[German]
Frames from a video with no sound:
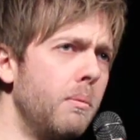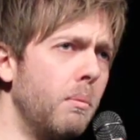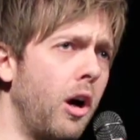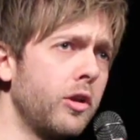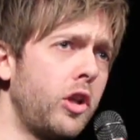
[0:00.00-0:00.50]

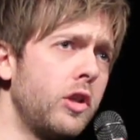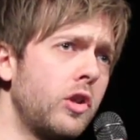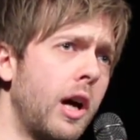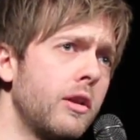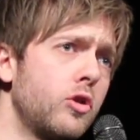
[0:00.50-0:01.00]
Manche
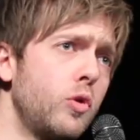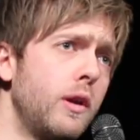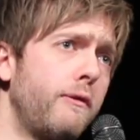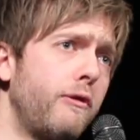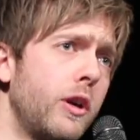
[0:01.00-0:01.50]
sind
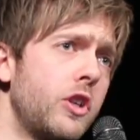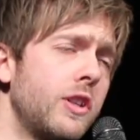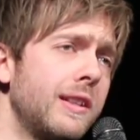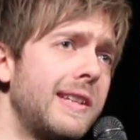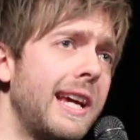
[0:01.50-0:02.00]
zur
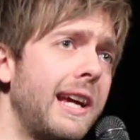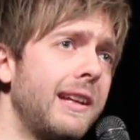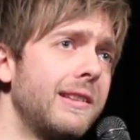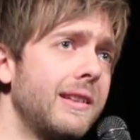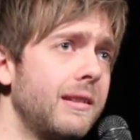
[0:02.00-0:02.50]
falschen
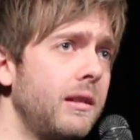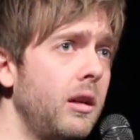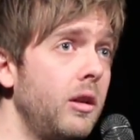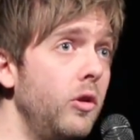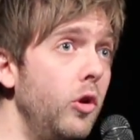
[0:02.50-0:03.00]
Zeit
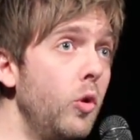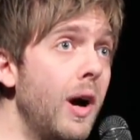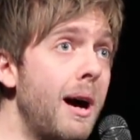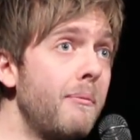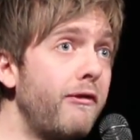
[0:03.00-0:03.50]

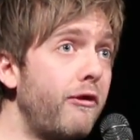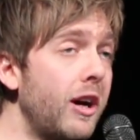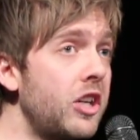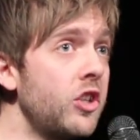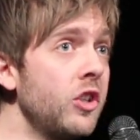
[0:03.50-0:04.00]
nur am
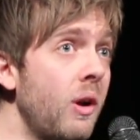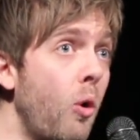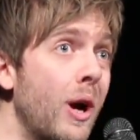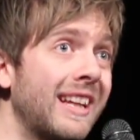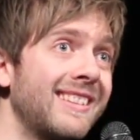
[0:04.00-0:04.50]
falschen
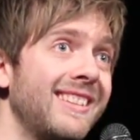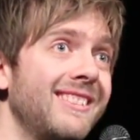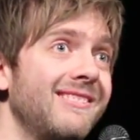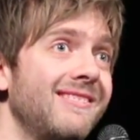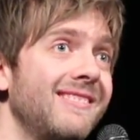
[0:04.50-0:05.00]
Ort.
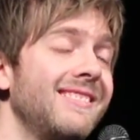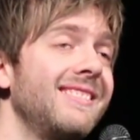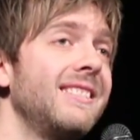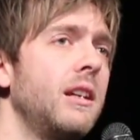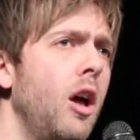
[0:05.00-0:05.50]

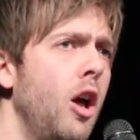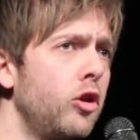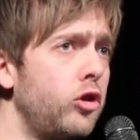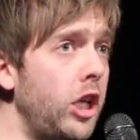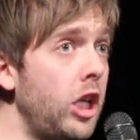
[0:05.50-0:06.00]

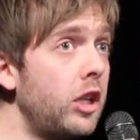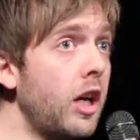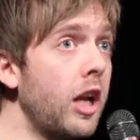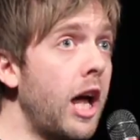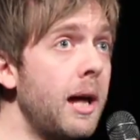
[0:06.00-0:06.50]
Die
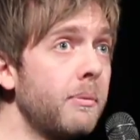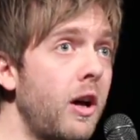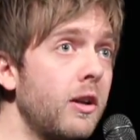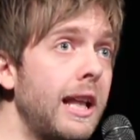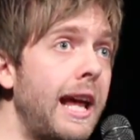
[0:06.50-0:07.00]
dann
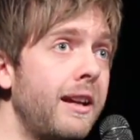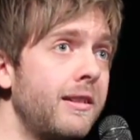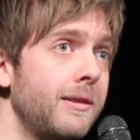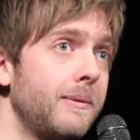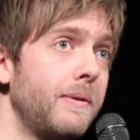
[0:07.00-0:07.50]
anderen
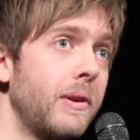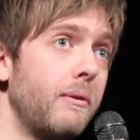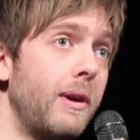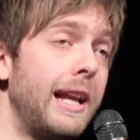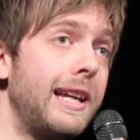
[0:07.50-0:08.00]
leid,
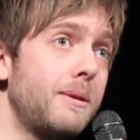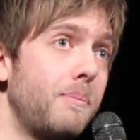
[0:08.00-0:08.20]
weil es